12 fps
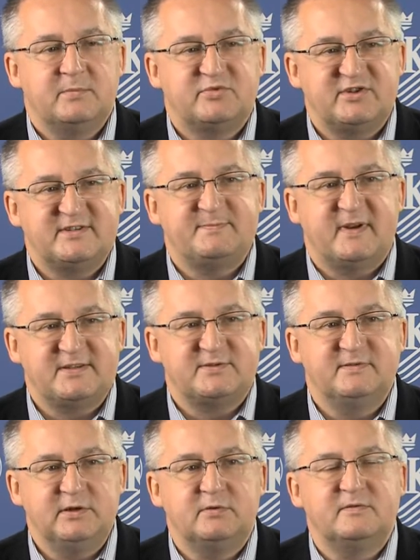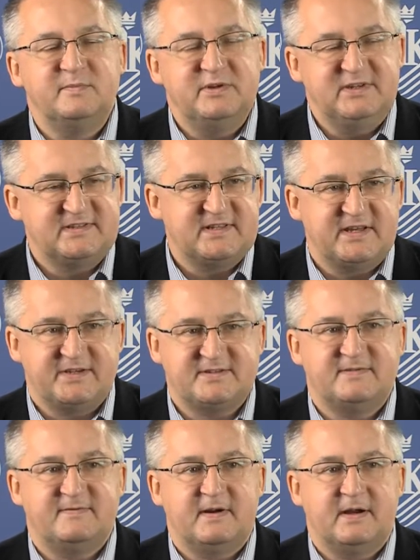przez pracowników
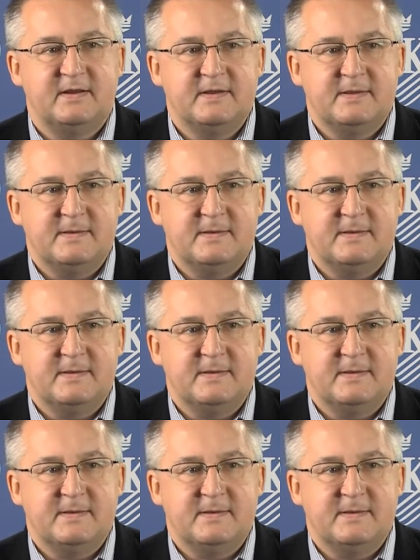ministerstwa.